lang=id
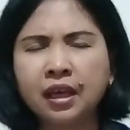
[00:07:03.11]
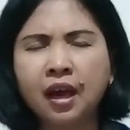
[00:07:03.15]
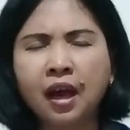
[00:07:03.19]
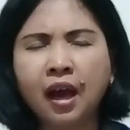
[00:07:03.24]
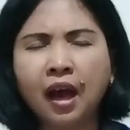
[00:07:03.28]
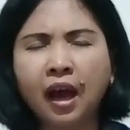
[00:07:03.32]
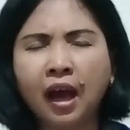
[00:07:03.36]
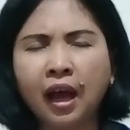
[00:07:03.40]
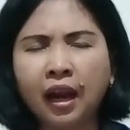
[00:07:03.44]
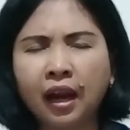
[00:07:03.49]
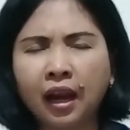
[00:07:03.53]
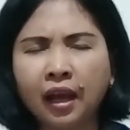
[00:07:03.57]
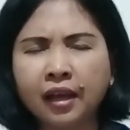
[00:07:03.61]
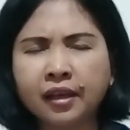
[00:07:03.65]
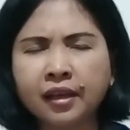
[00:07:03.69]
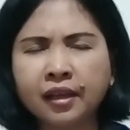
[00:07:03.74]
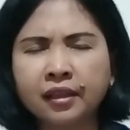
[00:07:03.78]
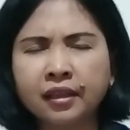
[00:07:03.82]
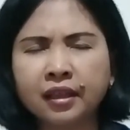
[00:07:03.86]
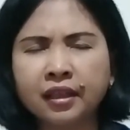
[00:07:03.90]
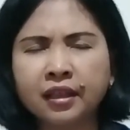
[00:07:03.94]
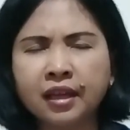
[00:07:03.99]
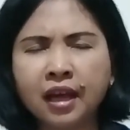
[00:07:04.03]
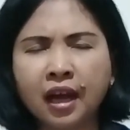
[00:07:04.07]
Allah yang
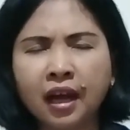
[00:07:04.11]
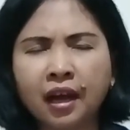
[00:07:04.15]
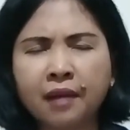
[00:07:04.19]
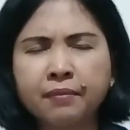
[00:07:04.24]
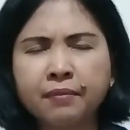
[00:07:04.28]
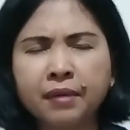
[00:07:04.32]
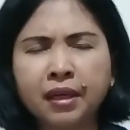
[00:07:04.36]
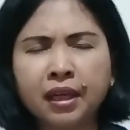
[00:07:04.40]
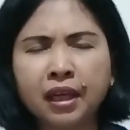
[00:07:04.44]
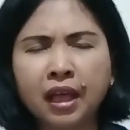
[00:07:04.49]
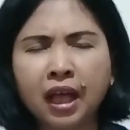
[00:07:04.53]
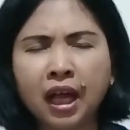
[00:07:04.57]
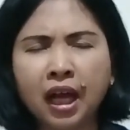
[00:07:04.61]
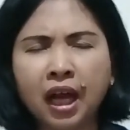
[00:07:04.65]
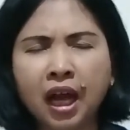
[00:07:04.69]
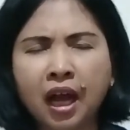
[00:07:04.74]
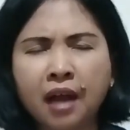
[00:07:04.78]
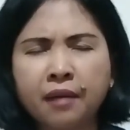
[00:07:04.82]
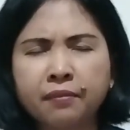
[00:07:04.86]
tidak akan meninggalkan